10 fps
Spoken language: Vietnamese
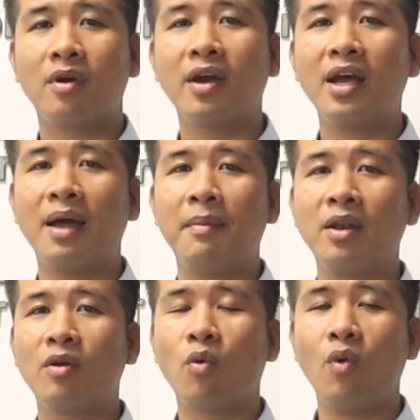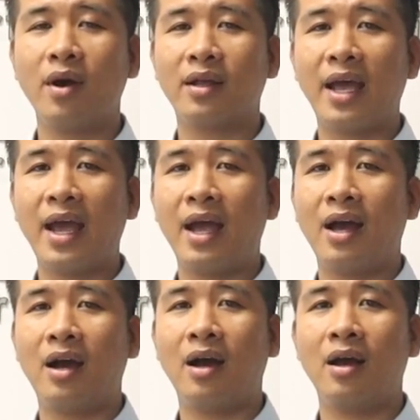Có nghĩa là bên Trung Quốc người
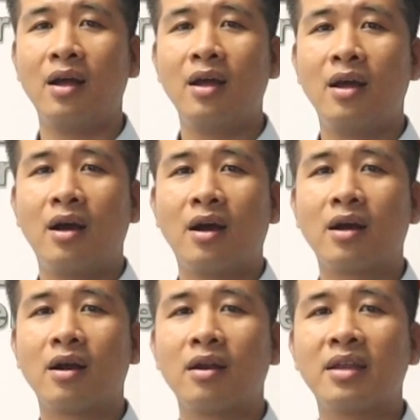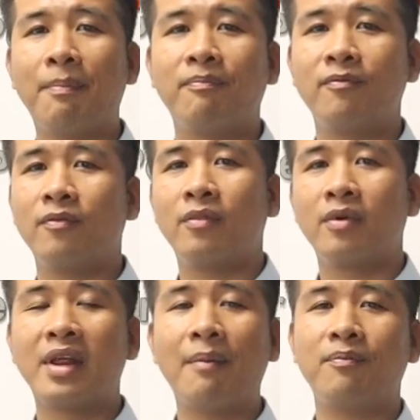ta nhập
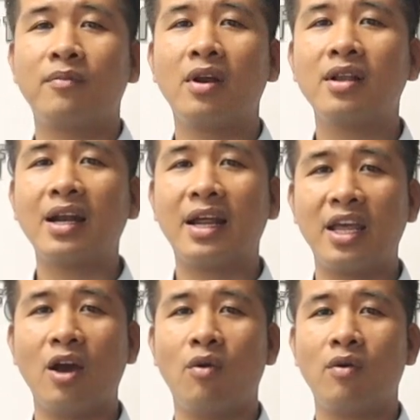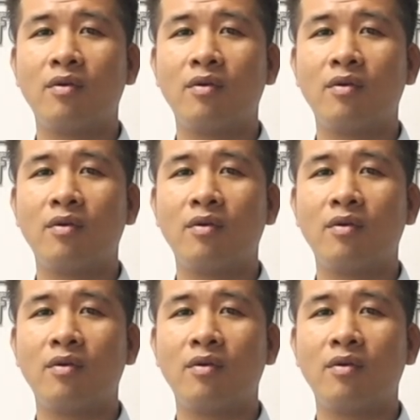nhập nó rất là nhiều.